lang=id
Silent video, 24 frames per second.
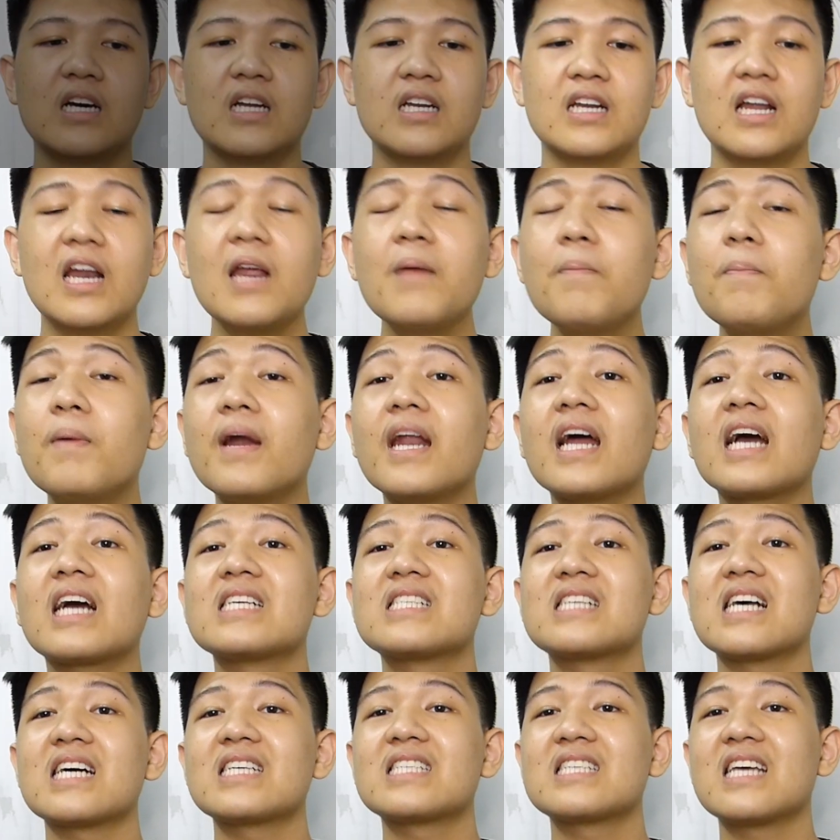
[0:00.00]
Daripada
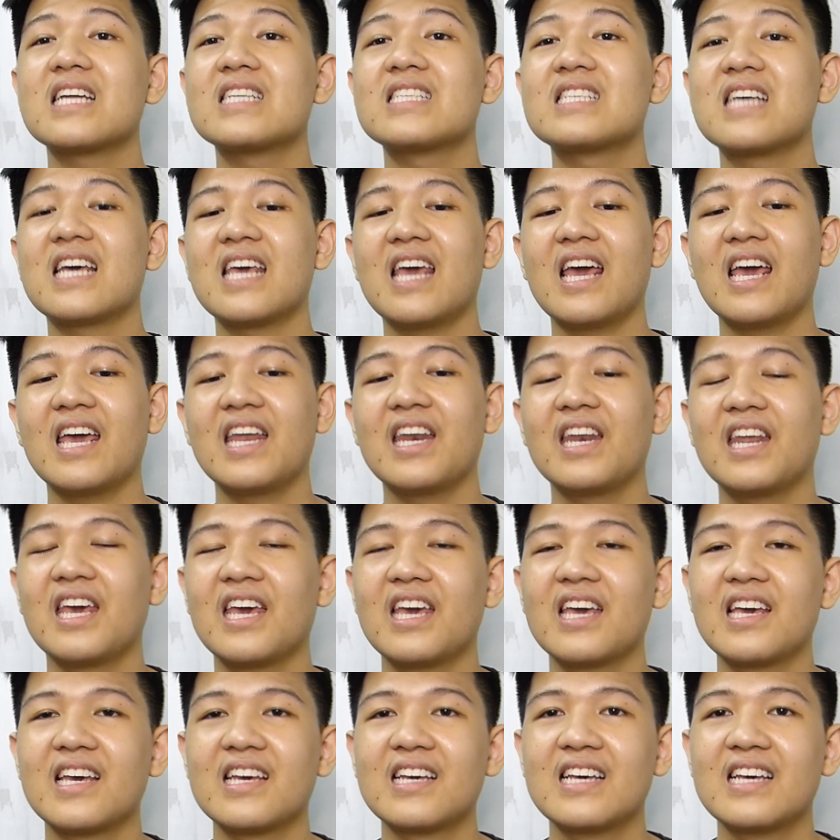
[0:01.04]
kesaksian saya ini,